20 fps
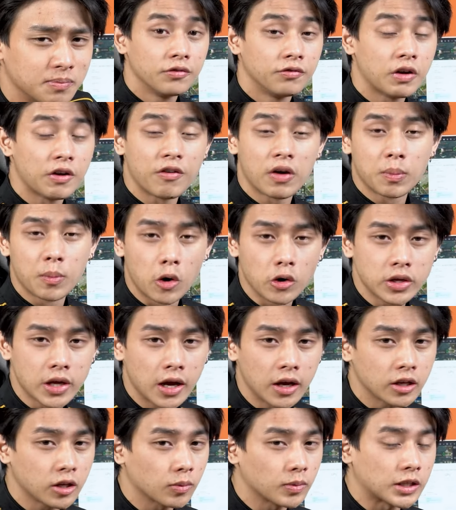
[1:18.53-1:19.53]
Về phần bộ
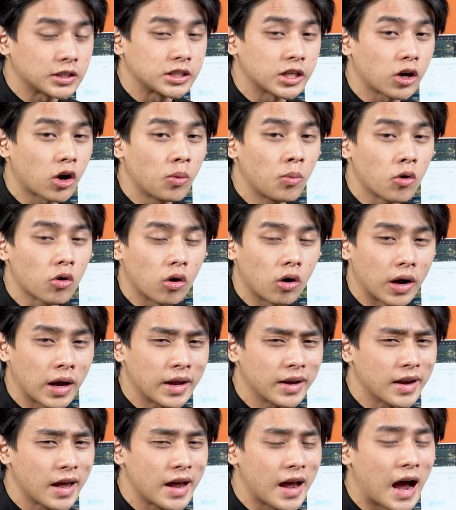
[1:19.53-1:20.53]
nhớ chúng ta sẽ có một con
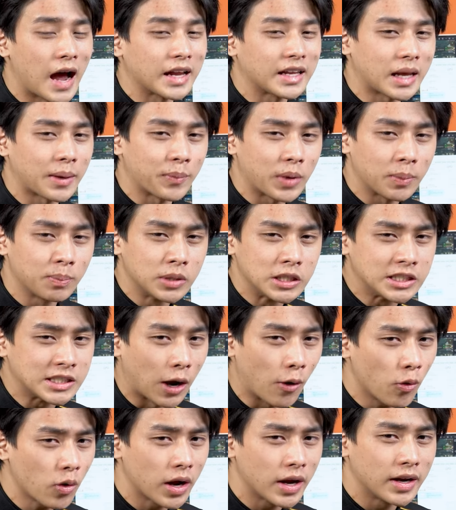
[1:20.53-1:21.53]
SD
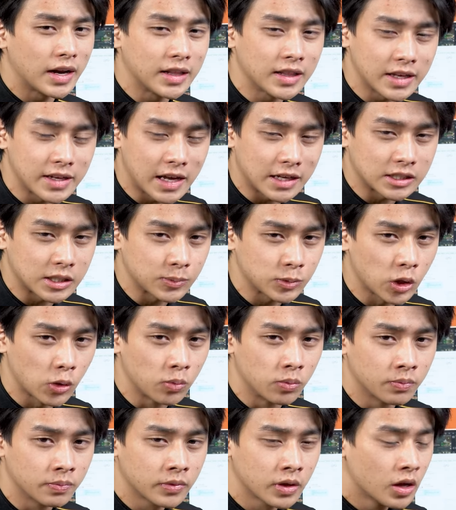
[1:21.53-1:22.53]
256GB đến từ nhà
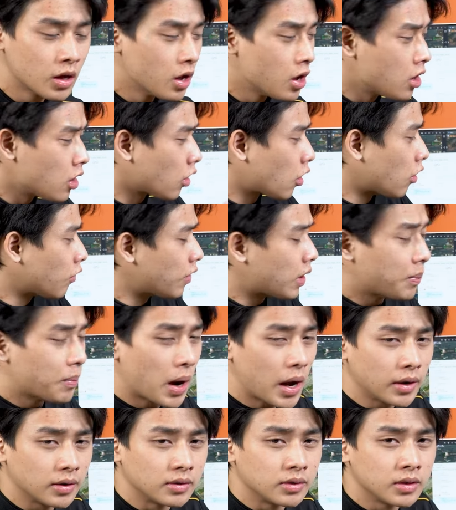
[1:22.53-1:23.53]
Samsung. Còn về
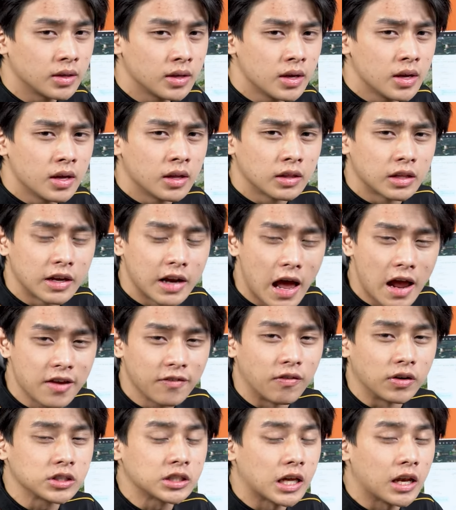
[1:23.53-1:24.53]
main thì đây
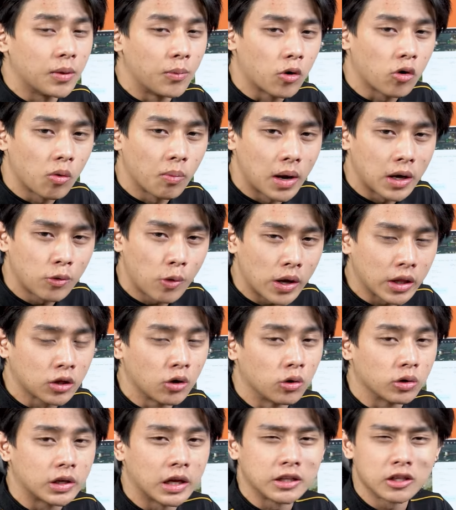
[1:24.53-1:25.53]
vẫn sẽ là một comment quen
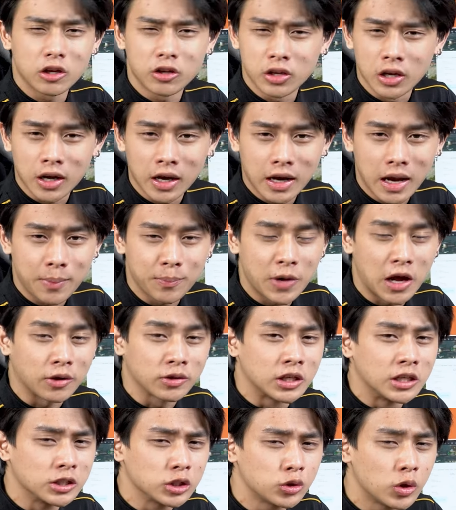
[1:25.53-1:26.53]
thuộc dành cho những anh em nào
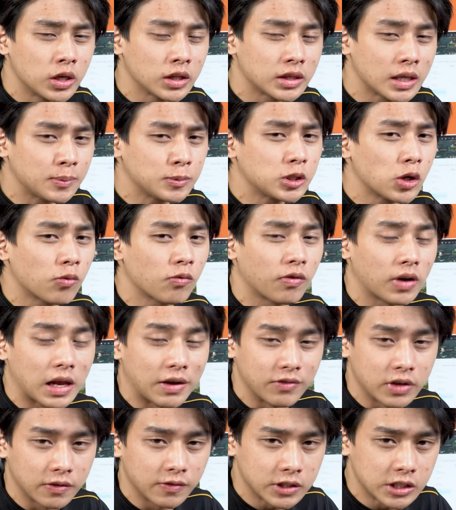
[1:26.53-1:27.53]
thường xuyên tiếp xúc và
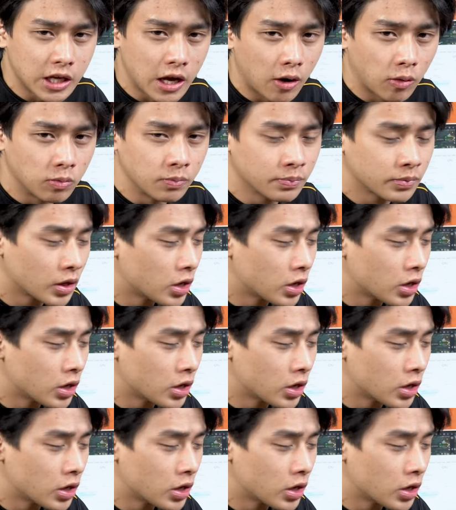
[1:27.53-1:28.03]
làm việc với sale.